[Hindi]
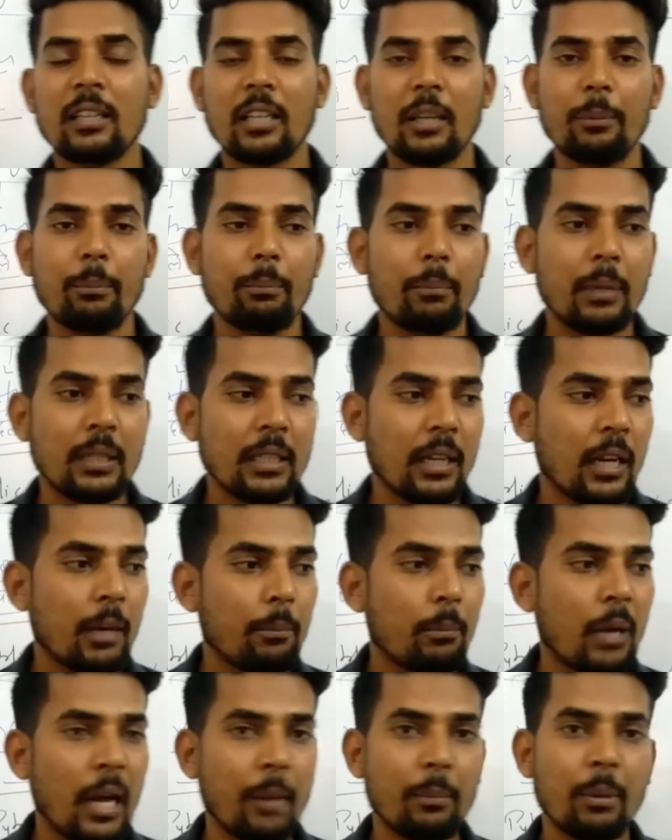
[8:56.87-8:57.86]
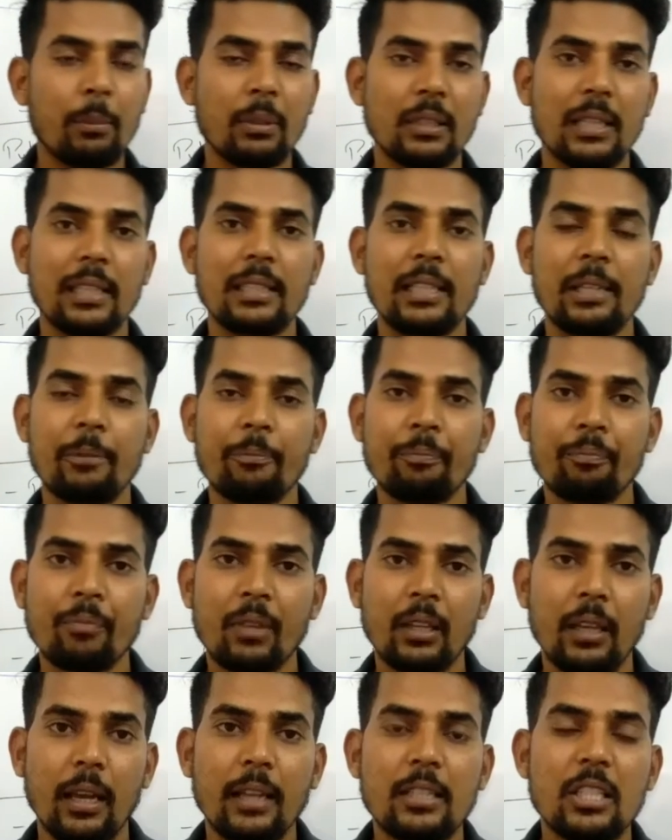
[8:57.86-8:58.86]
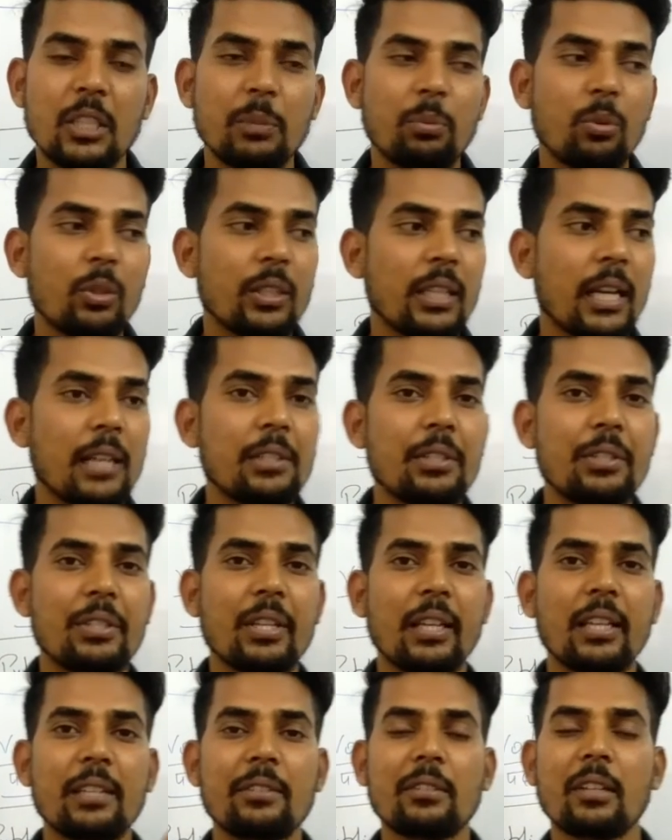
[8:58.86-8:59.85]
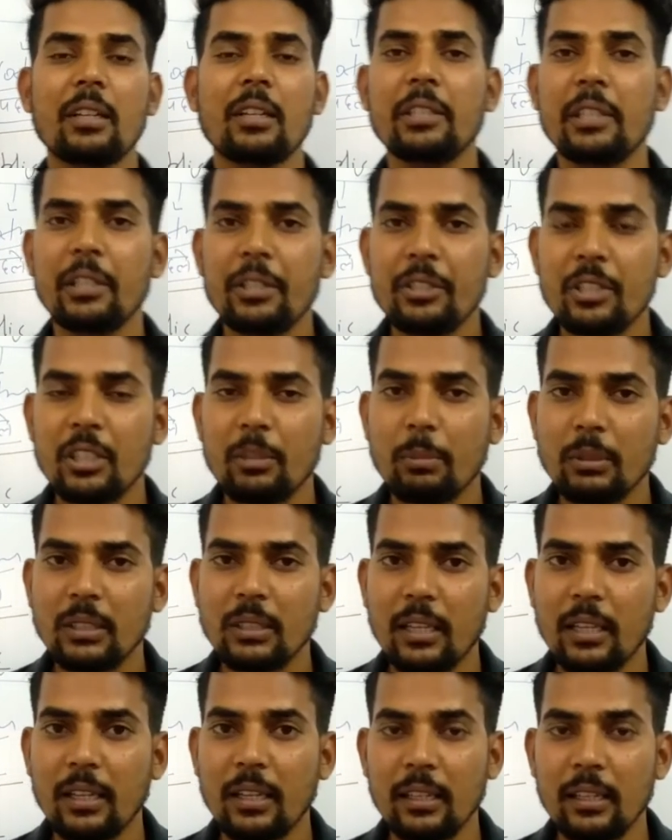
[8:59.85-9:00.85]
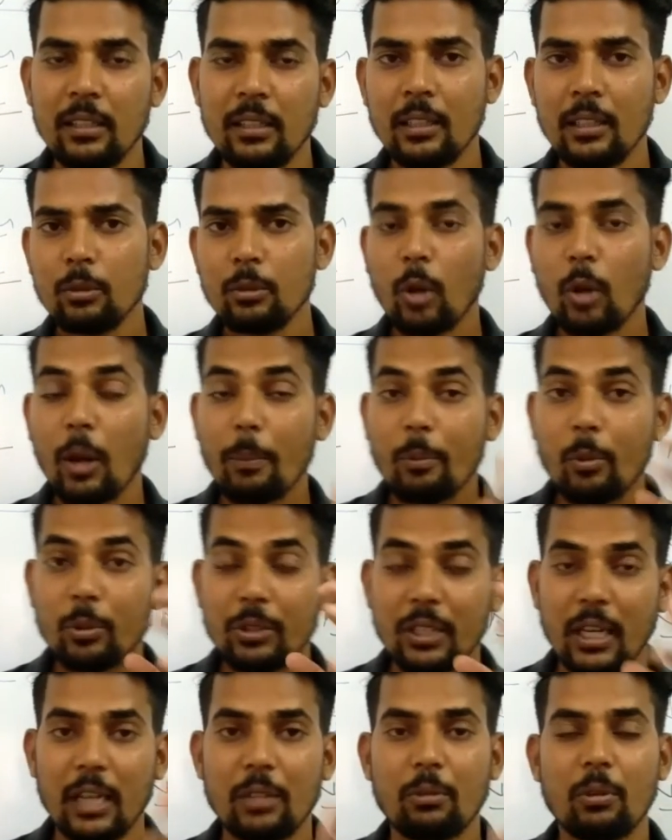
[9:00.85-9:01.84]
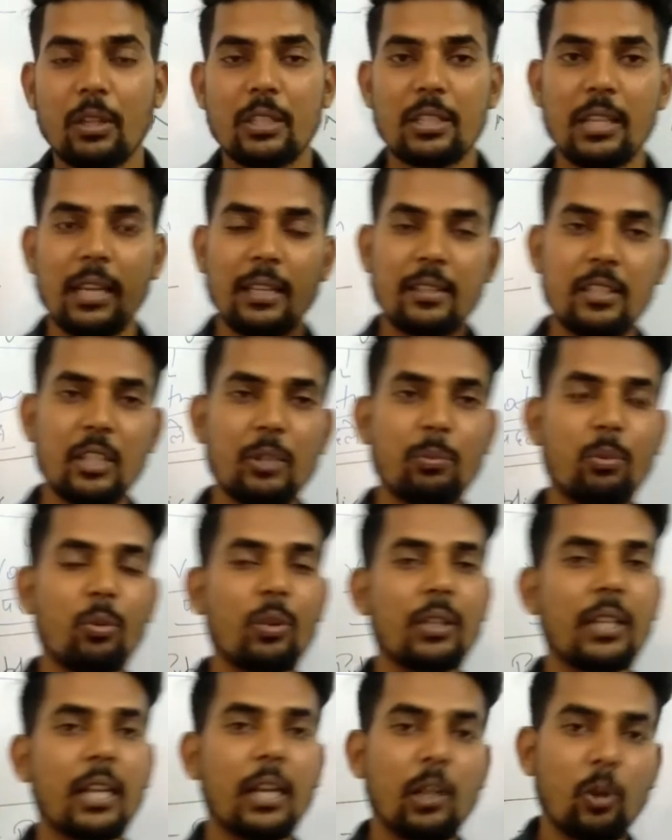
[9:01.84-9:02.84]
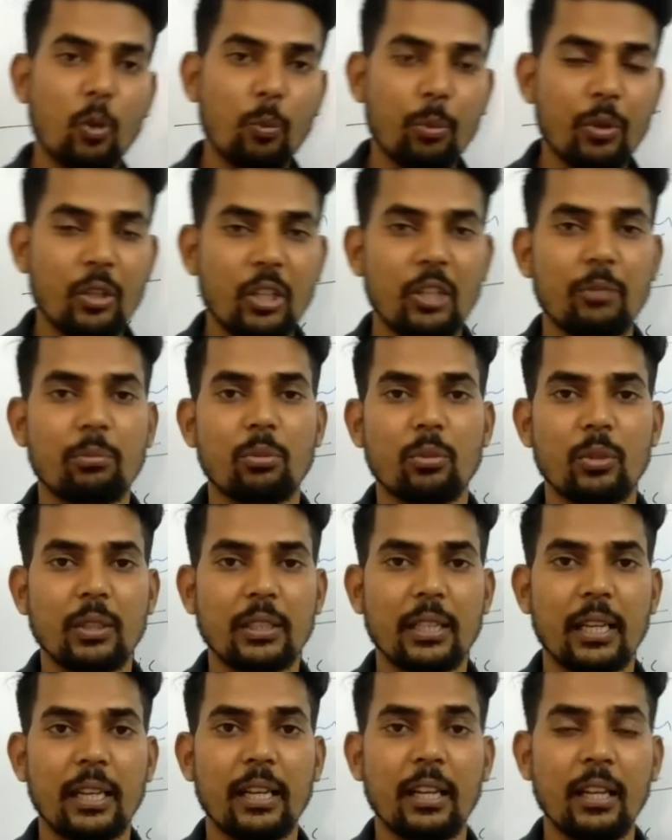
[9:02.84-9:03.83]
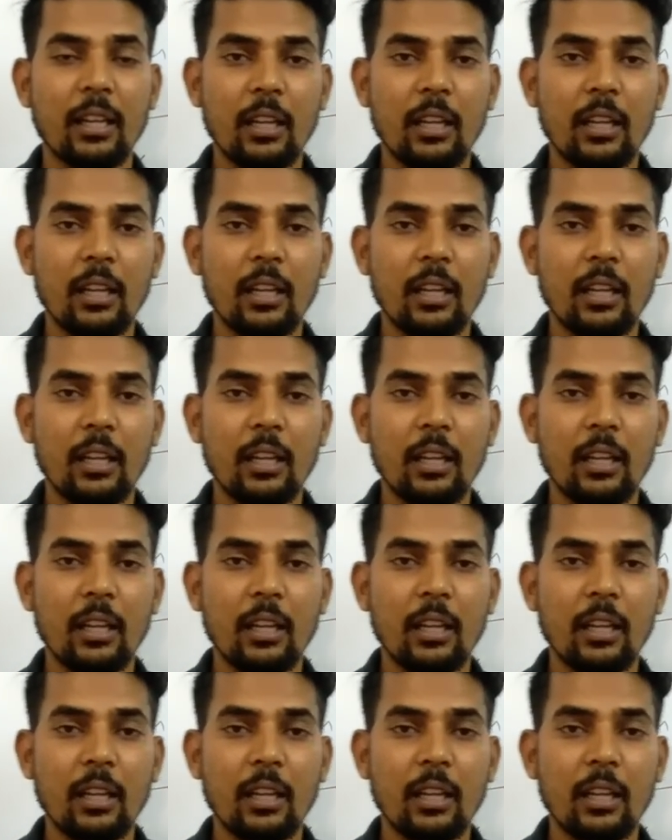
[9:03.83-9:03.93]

कि बेटा आप हमें बताइए कि एग्जिट पोल क्या चीज़ है किस तरह ये रिजल्ट बता रहे हैं तो आपको ध्यान होना चाहिए एग्जिट पोल क्या है ओपिनियन पोल क्या है